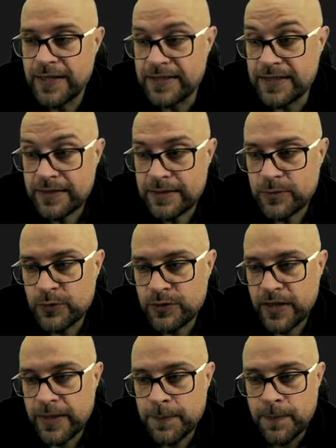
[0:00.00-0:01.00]
Zatem
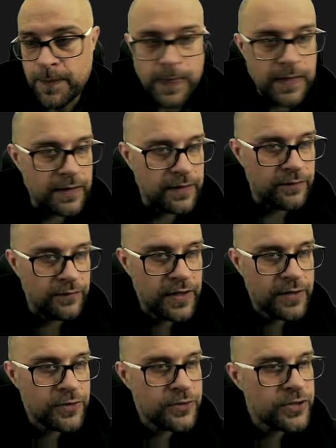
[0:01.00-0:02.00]
tutaj mm,
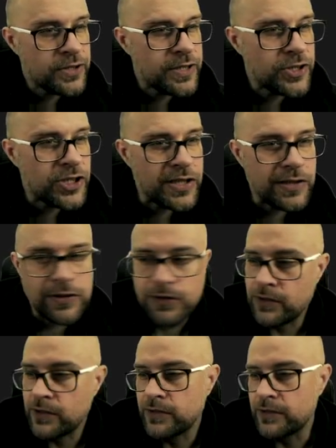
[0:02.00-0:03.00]
wielkość
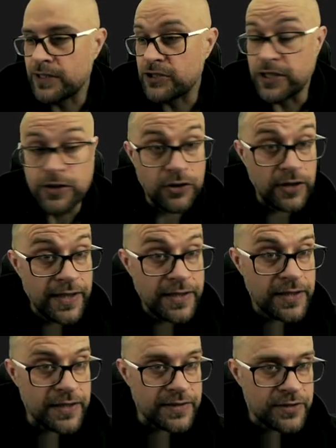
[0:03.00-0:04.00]
naszego naszej
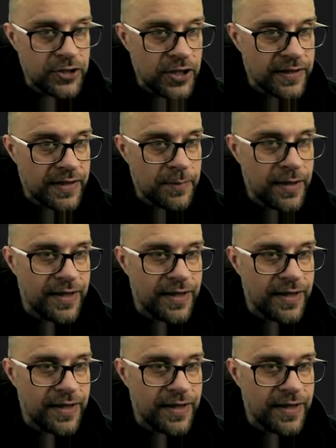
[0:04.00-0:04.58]
kolejki jest 7,